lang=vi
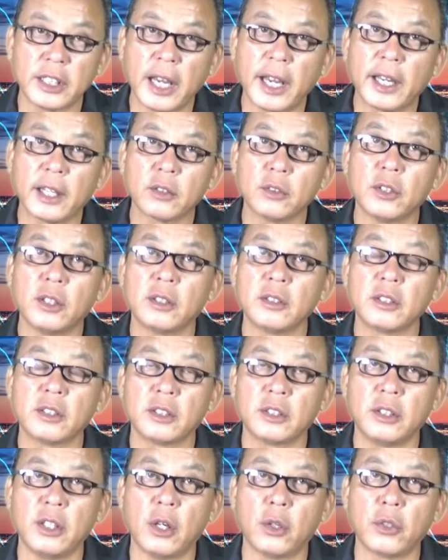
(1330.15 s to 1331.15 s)
cha của ông
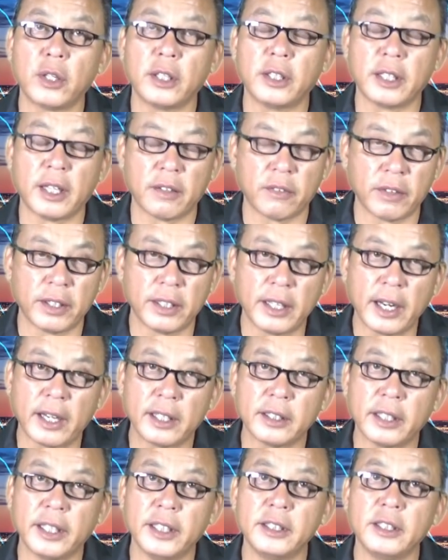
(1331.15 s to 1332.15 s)
Snowden này phải
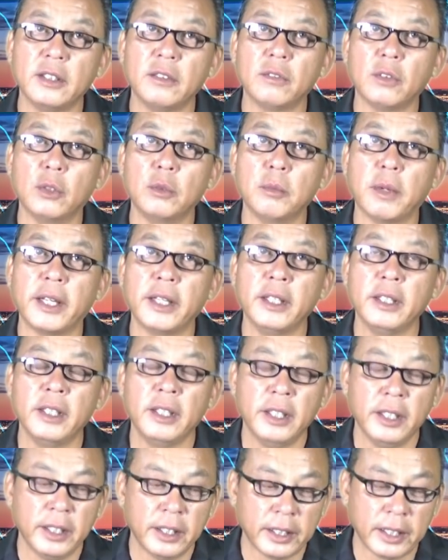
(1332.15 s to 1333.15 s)
năn nỉ chính phủ Mỹ
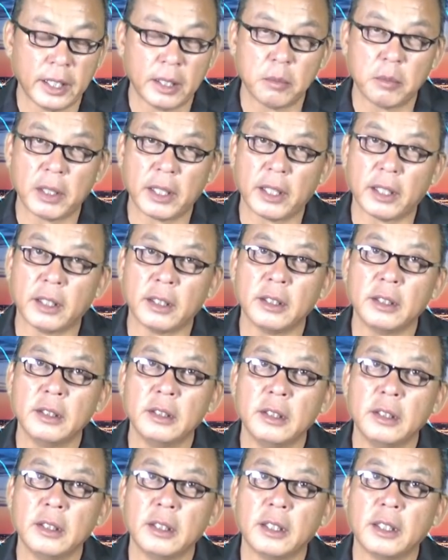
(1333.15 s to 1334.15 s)
để mà
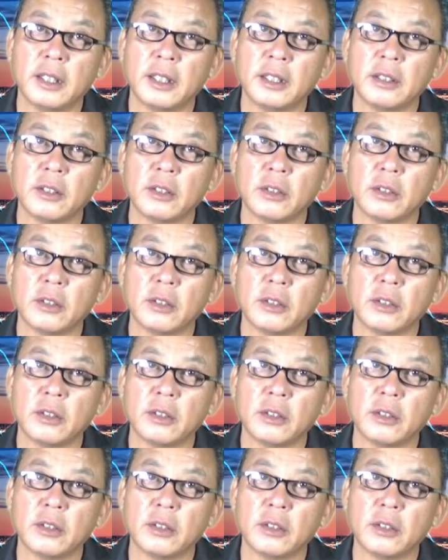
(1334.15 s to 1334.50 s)
uh,